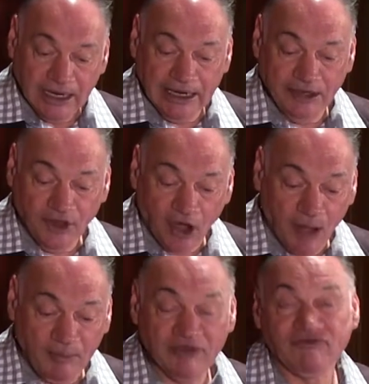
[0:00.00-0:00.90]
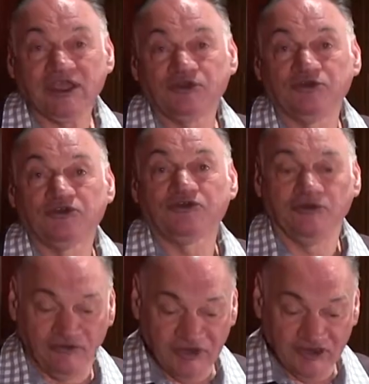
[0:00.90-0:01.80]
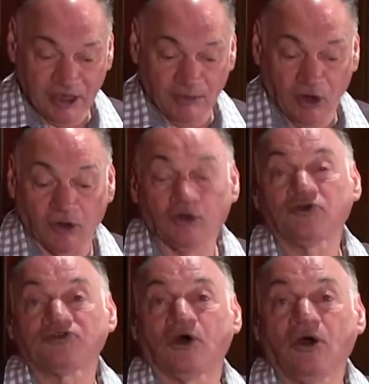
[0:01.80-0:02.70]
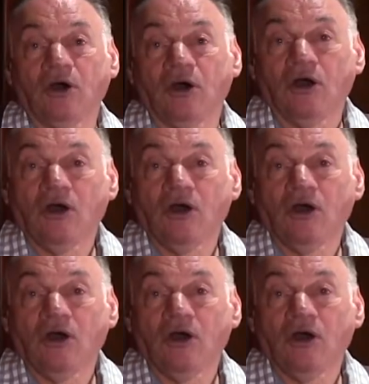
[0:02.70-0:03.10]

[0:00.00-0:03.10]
il n'aura pas vécu suffisamment longtemps